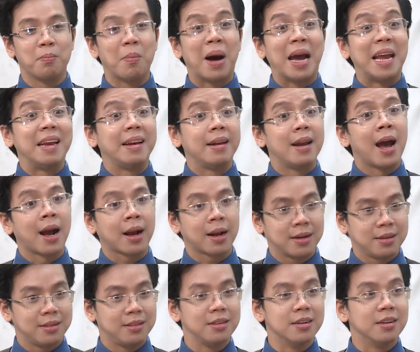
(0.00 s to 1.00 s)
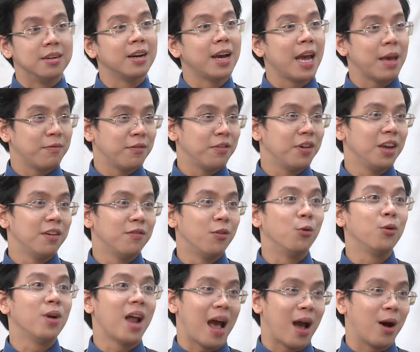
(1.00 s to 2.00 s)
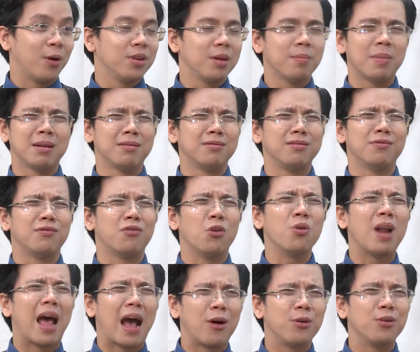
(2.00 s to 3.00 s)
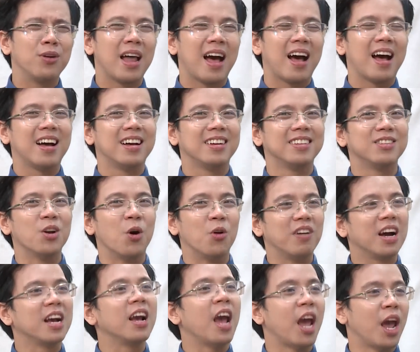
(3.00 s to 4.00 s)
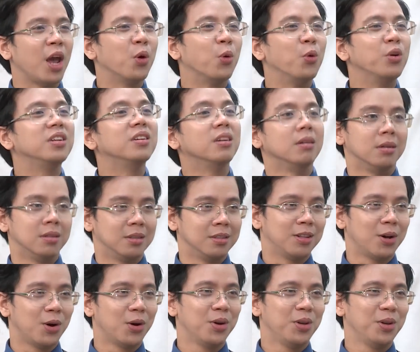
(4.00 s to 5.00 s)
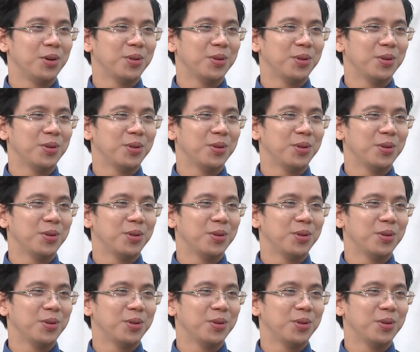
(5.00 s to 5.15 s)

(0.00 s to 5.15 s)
bày đặt dựng MV vũ đạo với mình vũ đạo là đội văn nghệ của trường thôi